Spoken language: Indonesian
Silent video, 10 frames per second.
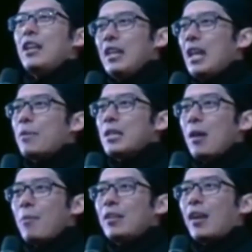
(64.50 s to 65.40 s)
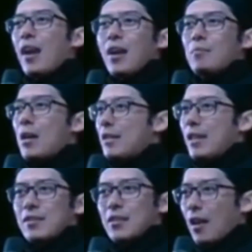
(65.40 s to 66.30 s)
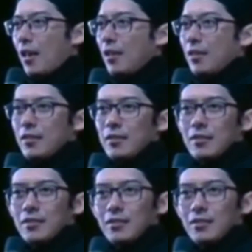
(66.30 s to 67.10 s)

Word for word: Ini yang menyebabkan neraka banyak sekali.